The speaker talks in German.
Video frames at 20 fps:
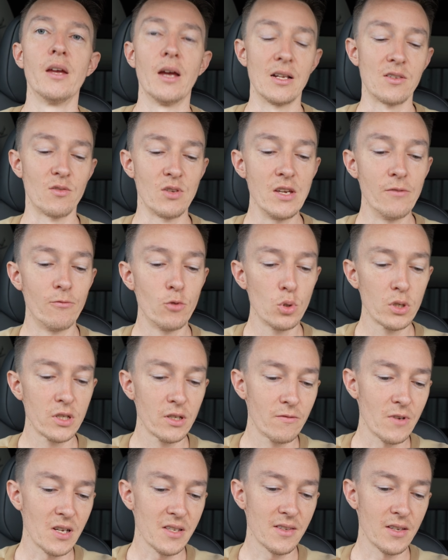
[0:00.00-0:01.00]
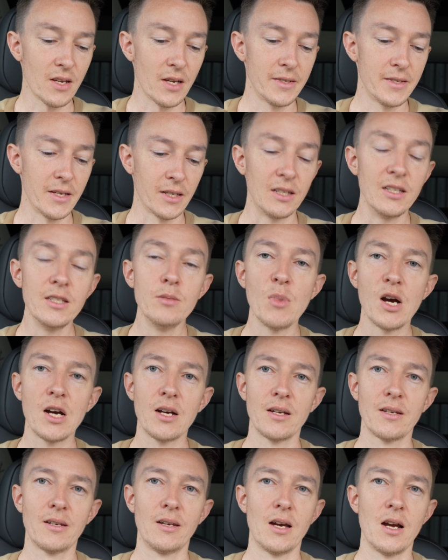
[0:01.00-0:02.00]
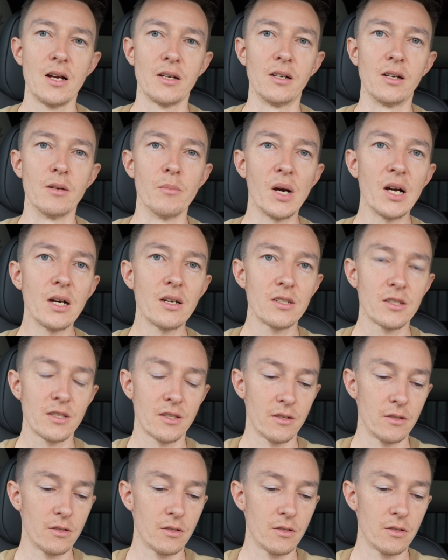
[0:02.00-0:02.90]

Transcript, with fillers: Also hier wurde was an der Klimaanlage gemacht.